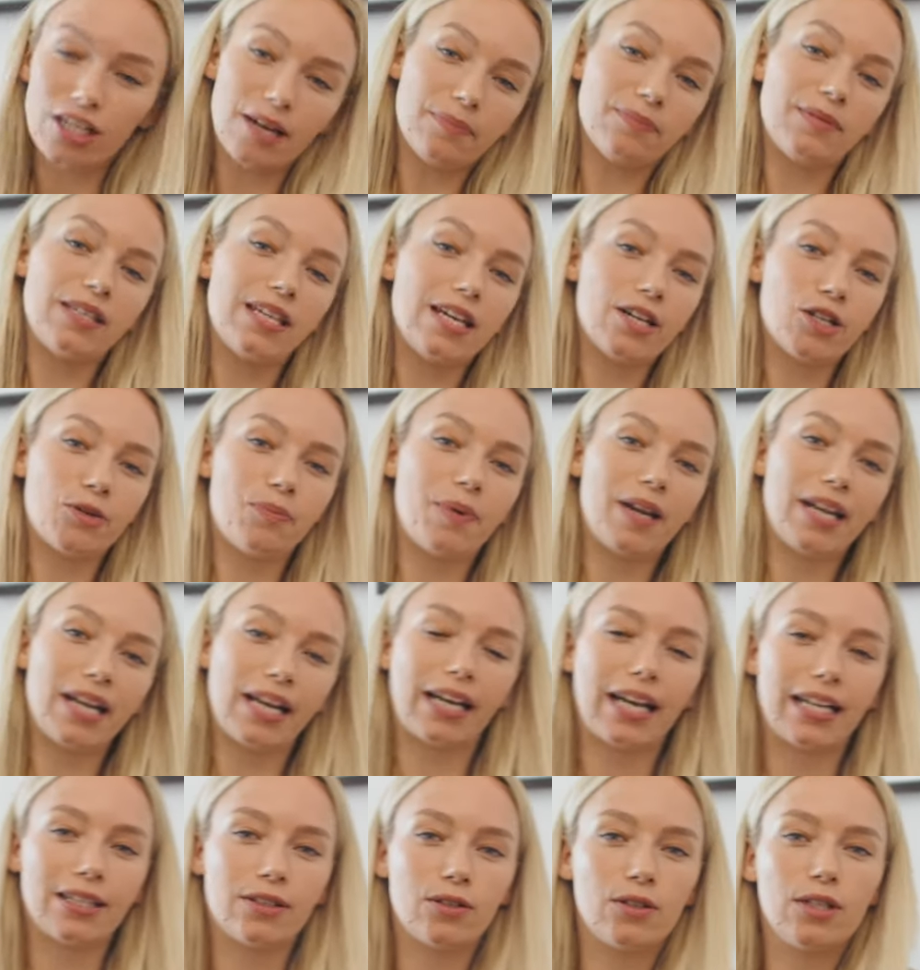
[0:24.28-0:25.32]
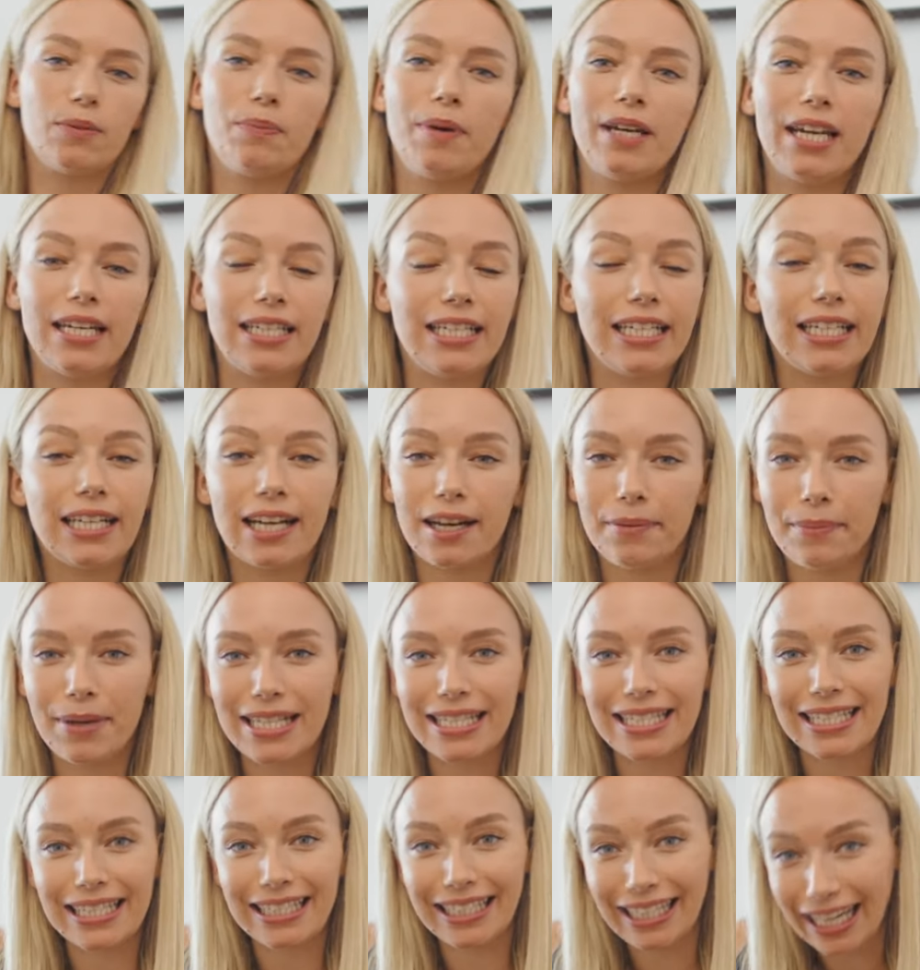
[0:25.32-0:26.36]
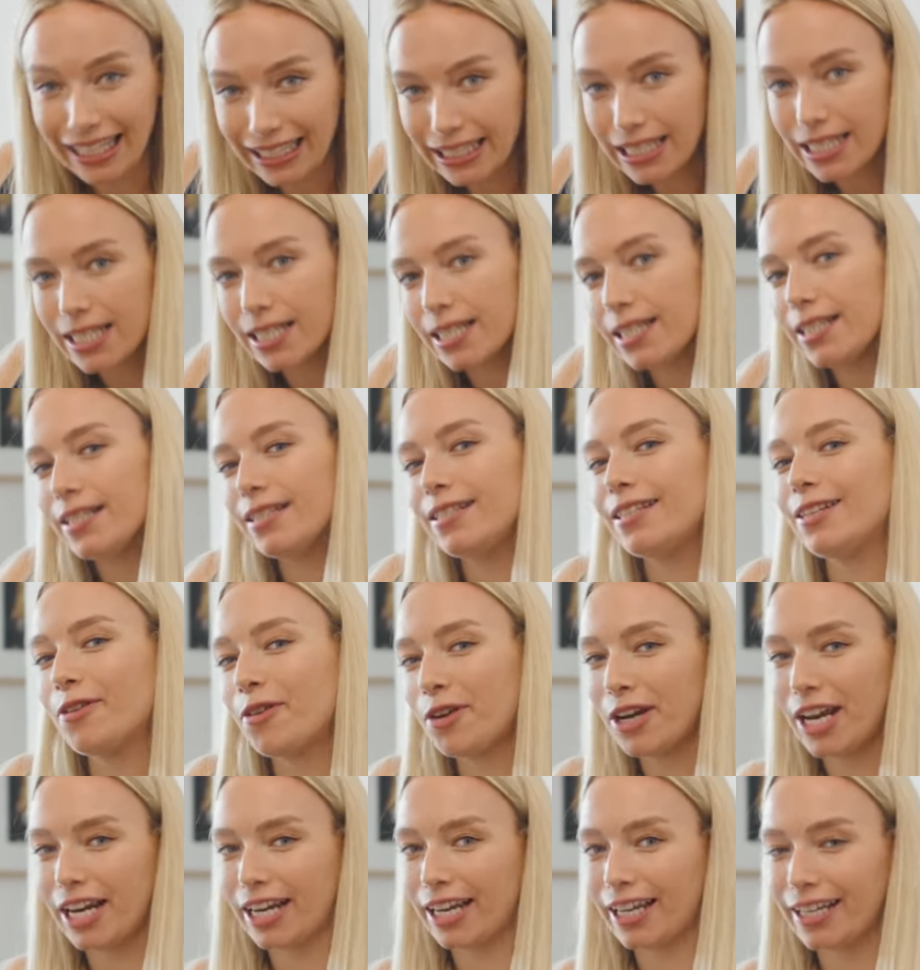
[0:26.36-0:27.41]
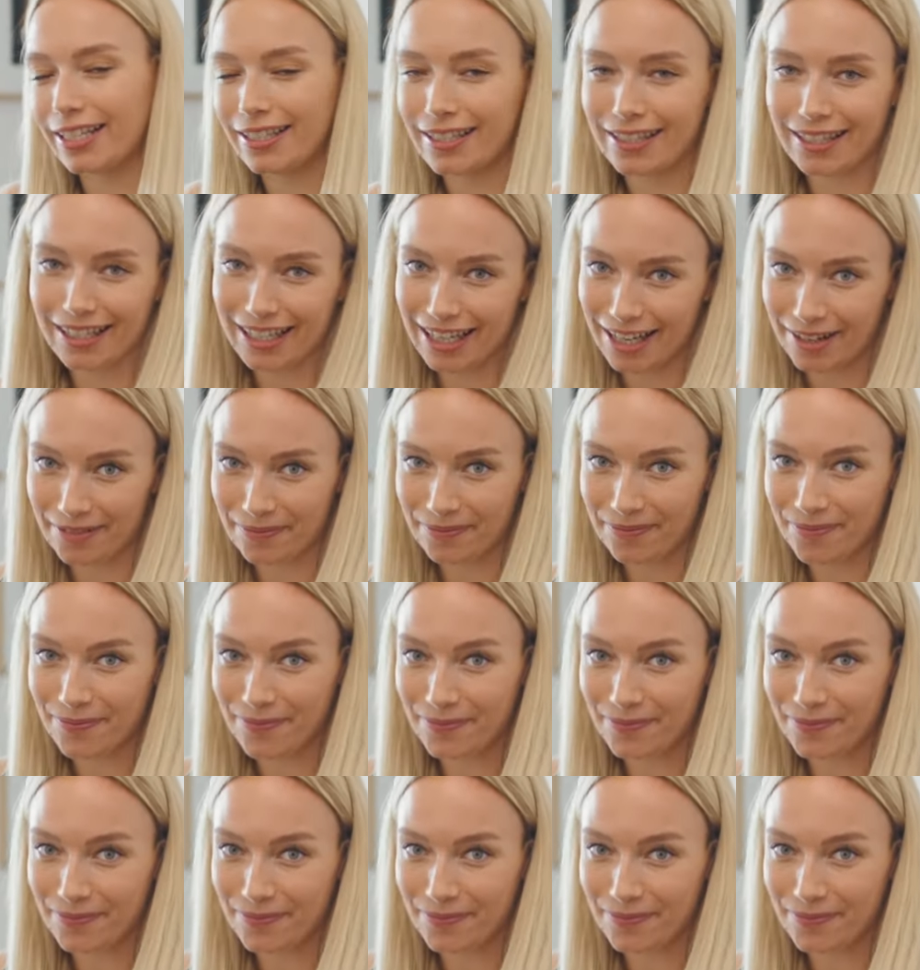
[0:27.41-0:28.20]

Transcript: Stammzellspender kannst du dich bei der DKMS ganz easy online registrieren.